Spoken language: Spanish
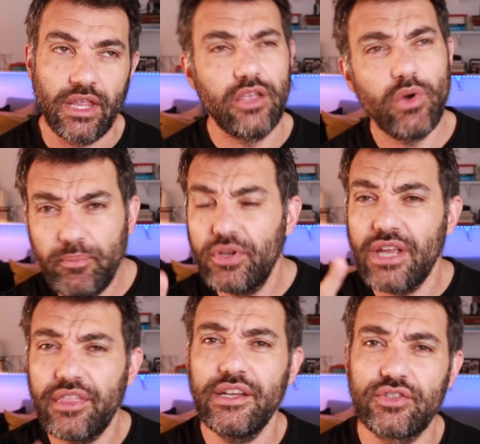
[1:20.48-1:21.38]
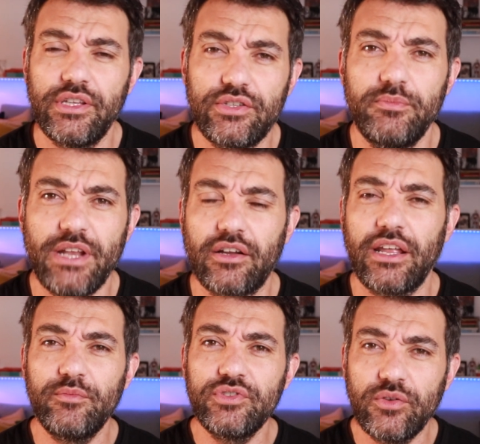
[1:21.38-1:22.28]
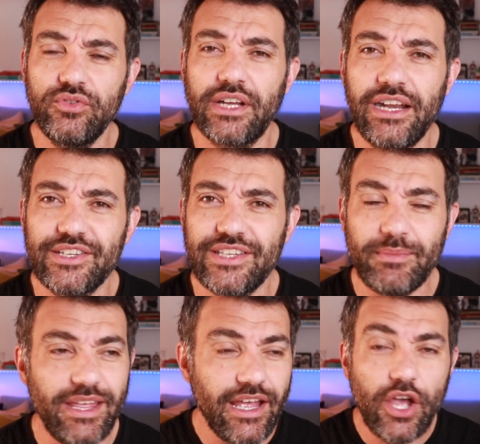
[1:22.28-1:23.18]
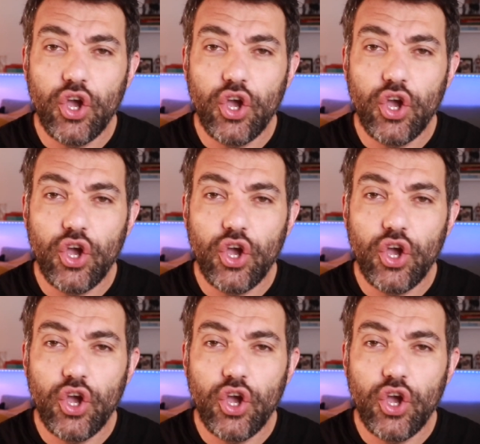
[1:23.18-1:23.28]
Igual podría hacer eso, de hecho, mira, crearme un segundo canal que se llame